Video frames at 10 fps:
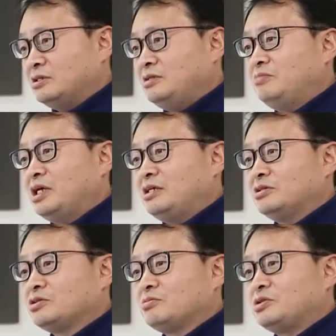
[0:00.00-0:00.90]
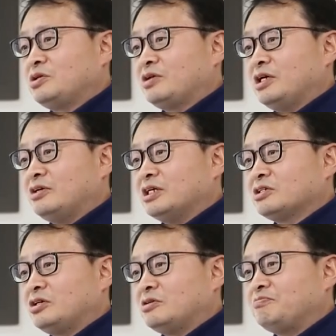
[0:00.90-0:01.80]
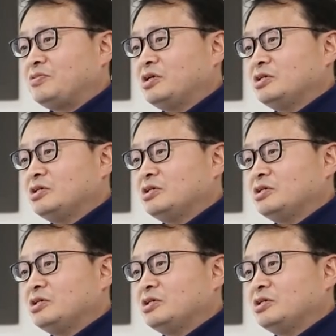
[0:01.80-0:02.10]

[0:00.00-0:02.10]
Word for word: 인베디드 어, 소프트웨어 관련해서